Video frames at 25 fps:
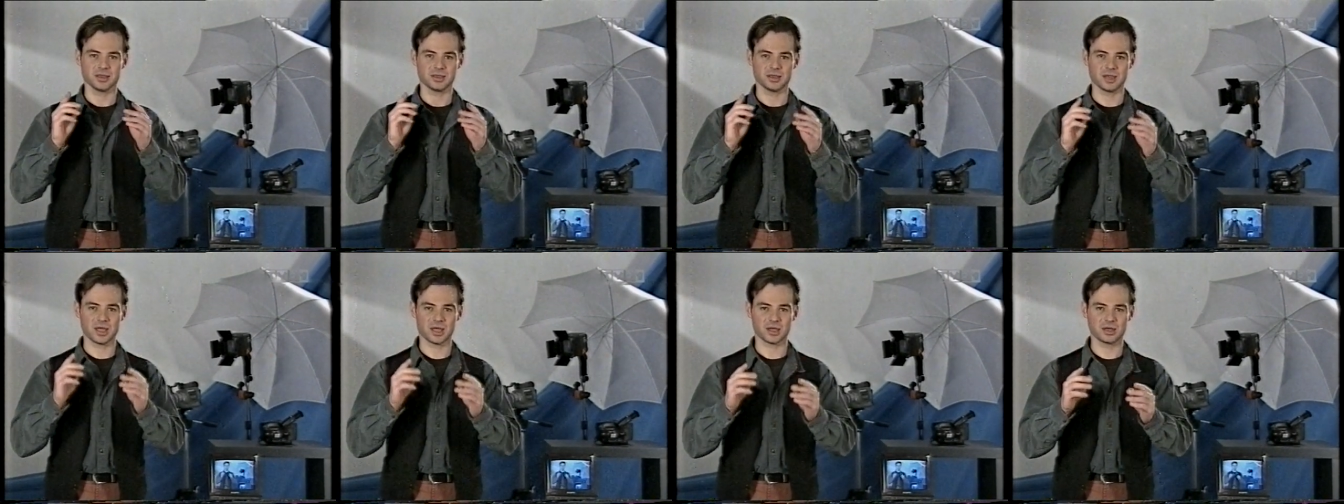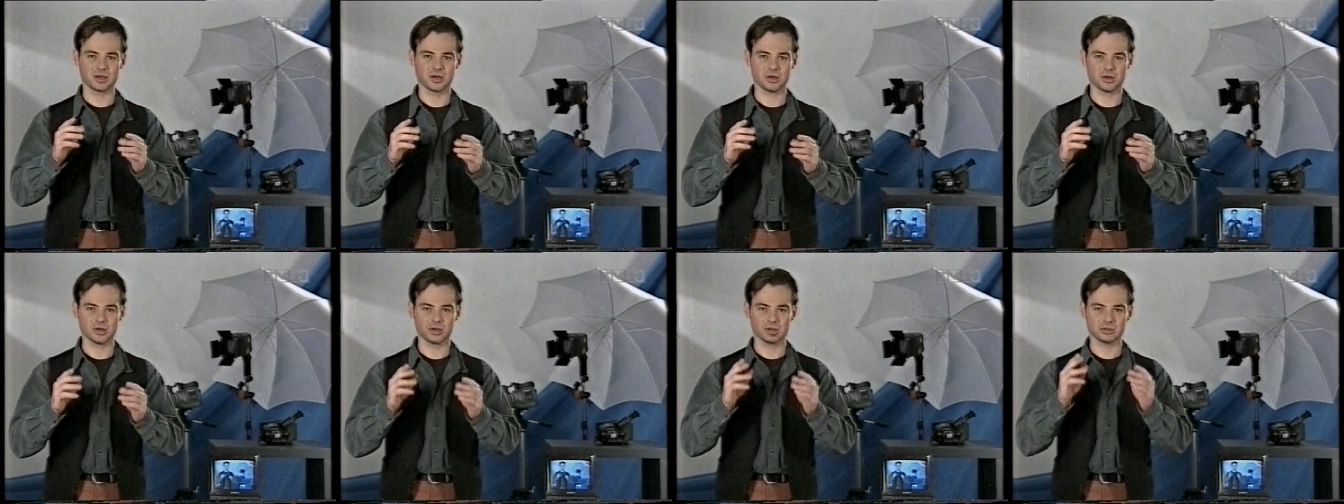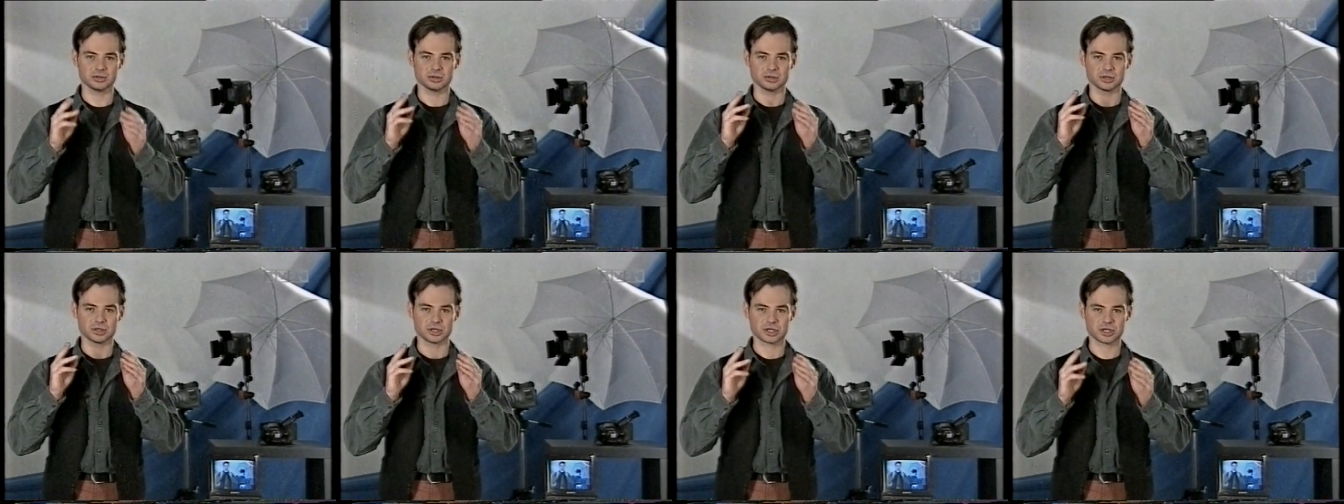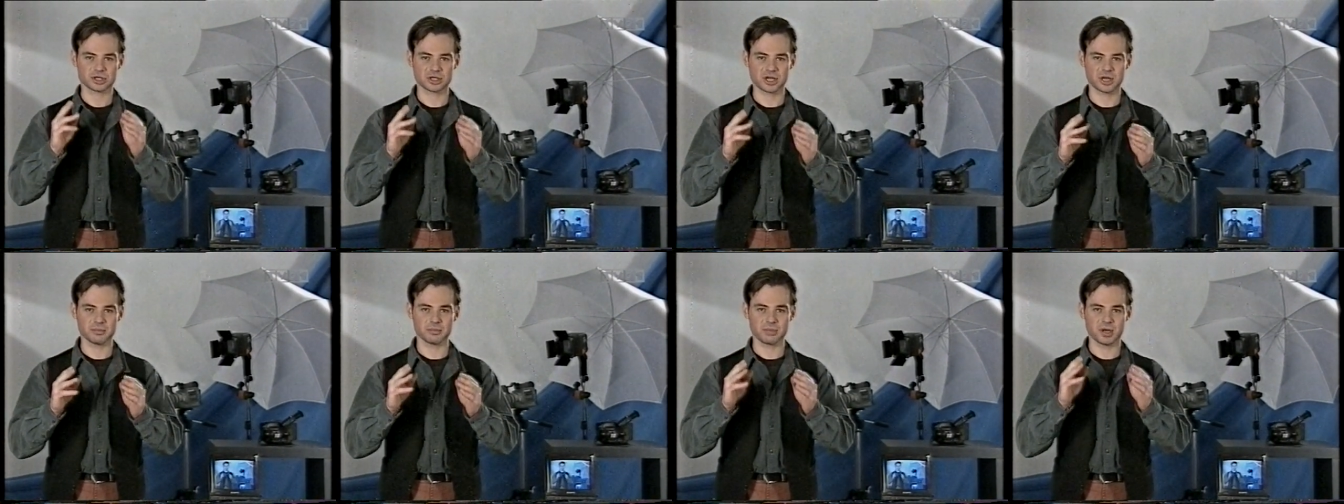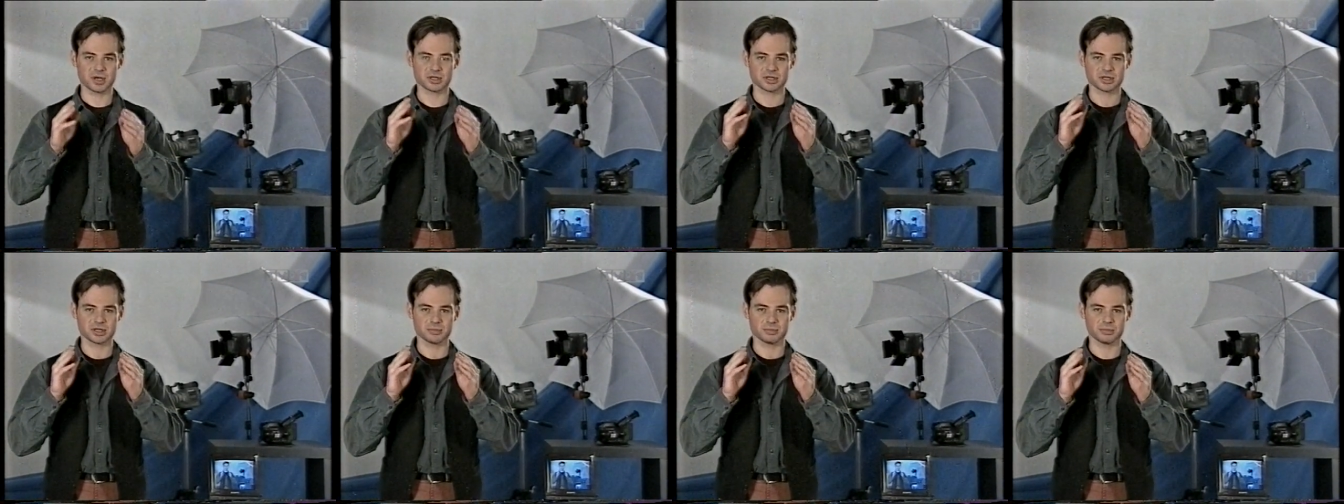Tego
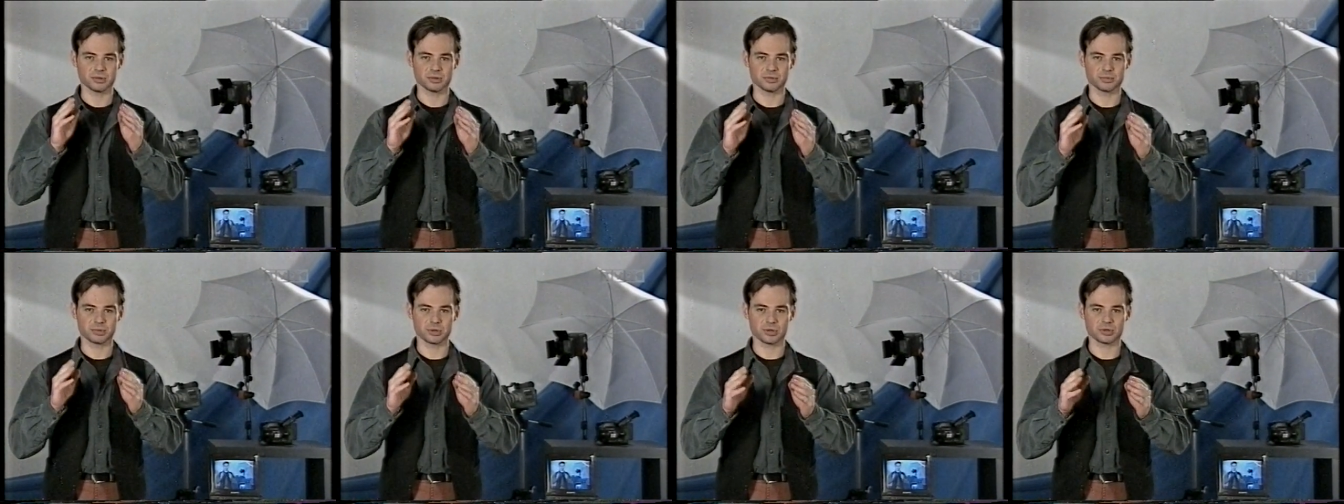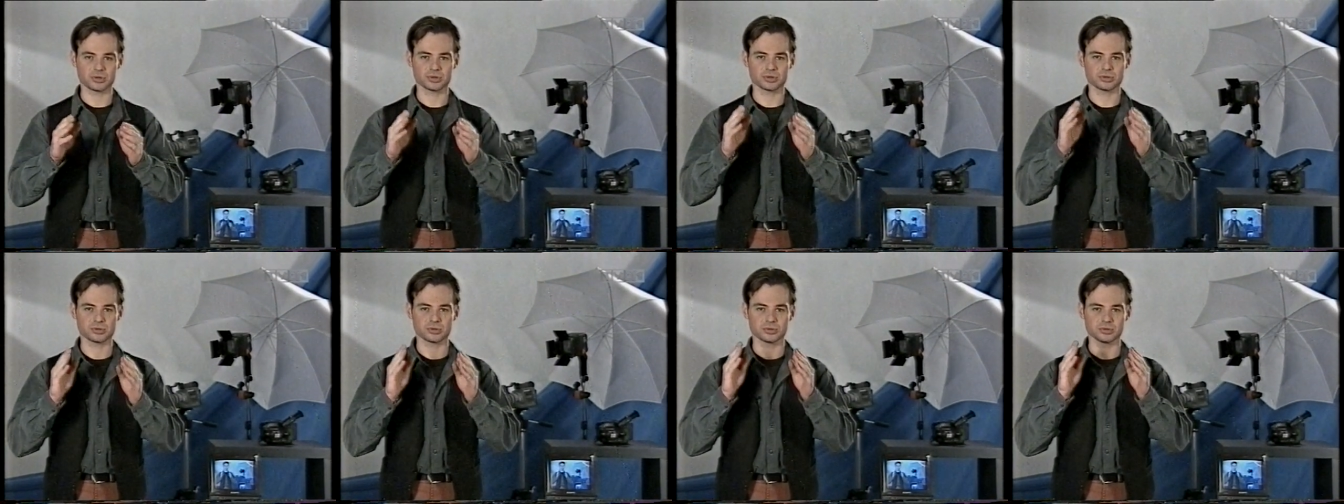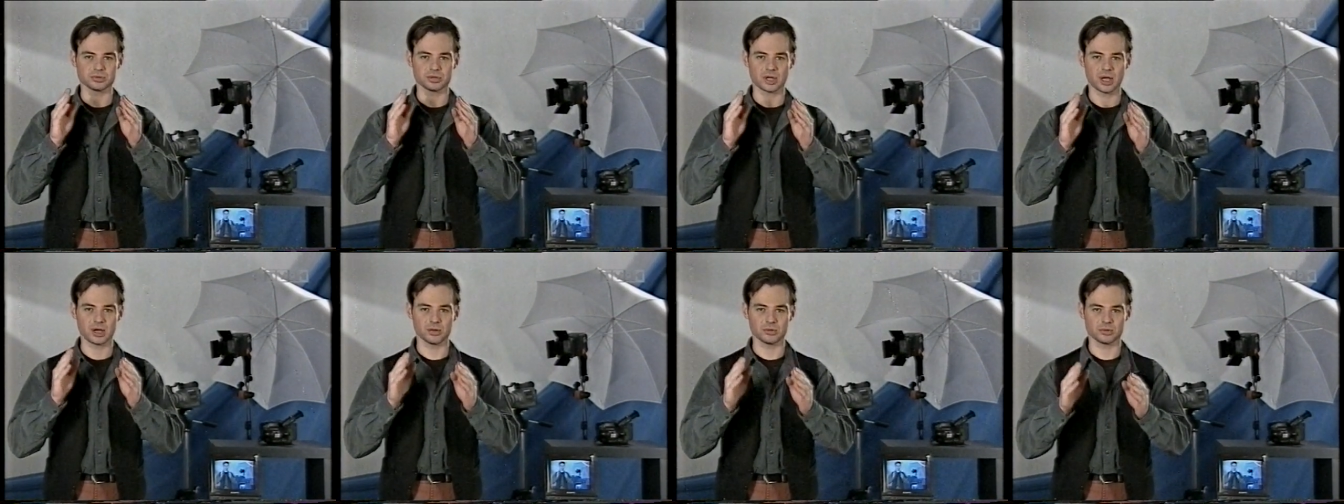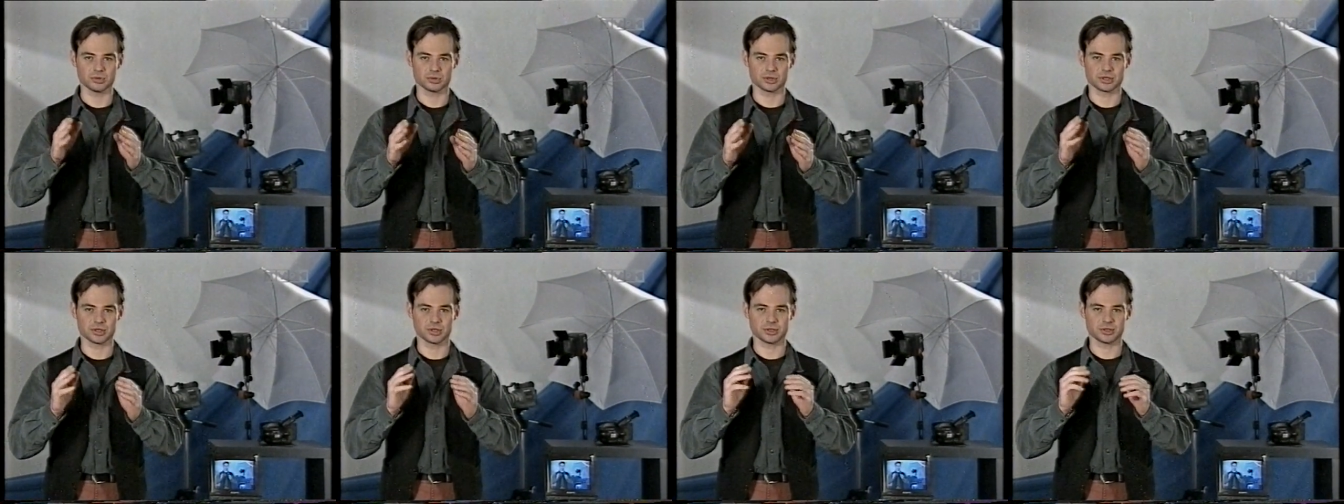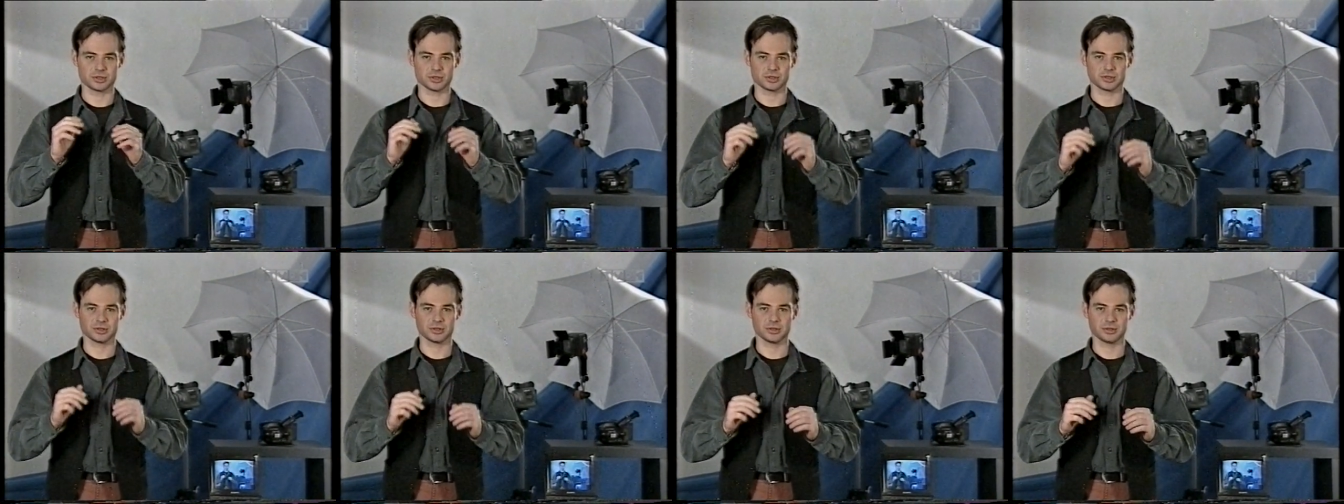trzeba się po prostu
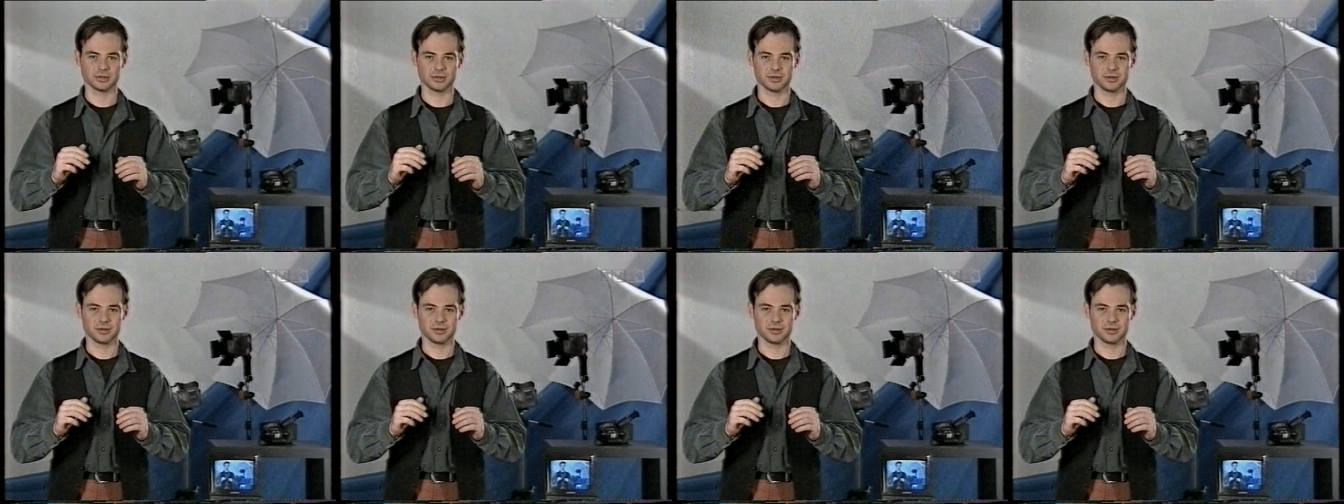nauczyć.